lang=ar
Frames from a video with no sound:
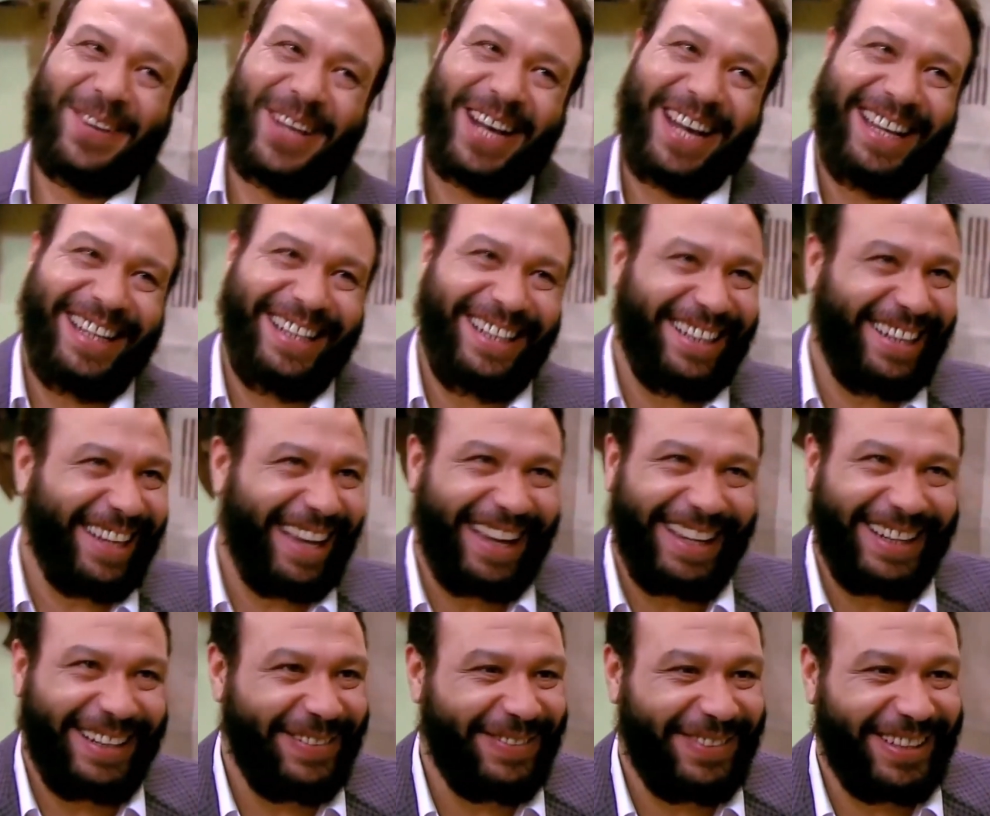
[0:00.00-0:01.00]
ينور عليك يا
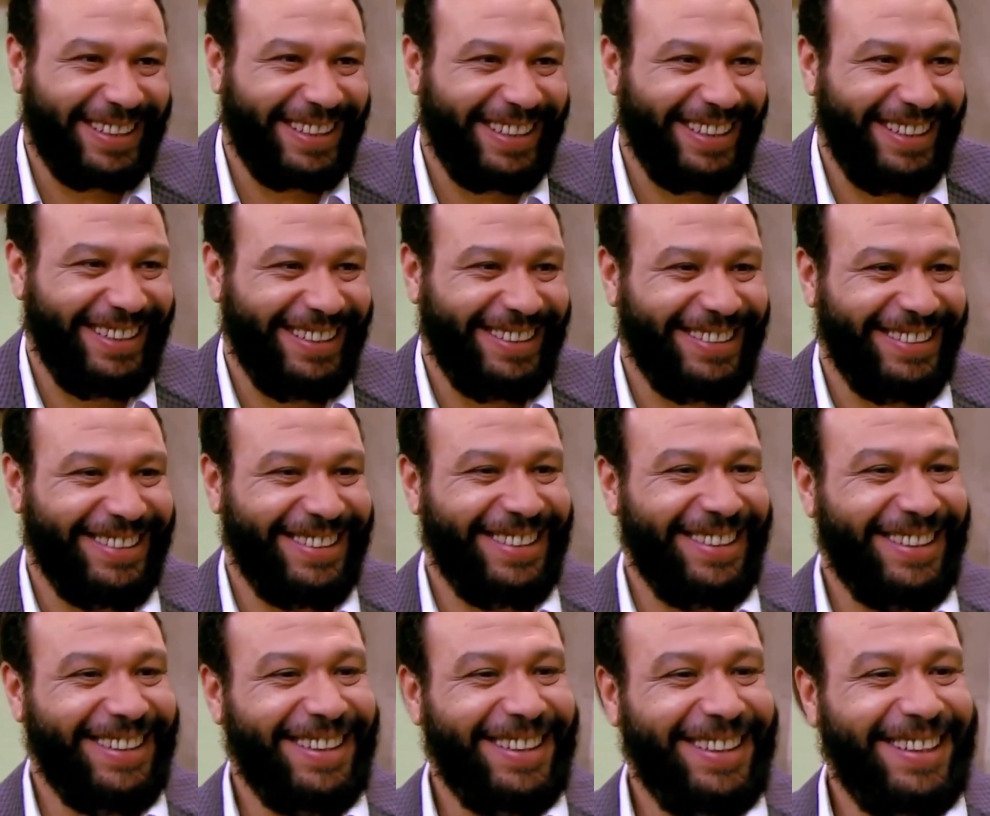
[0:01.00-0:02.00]
حاج فتحي
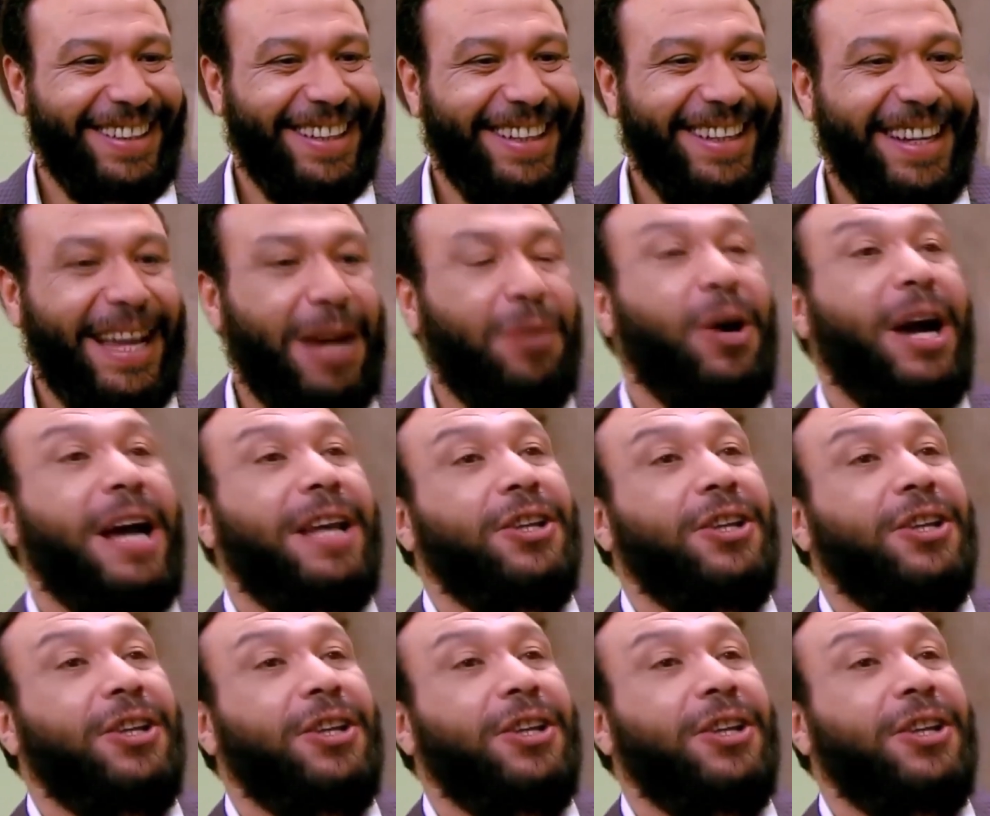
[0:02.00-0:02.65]
لا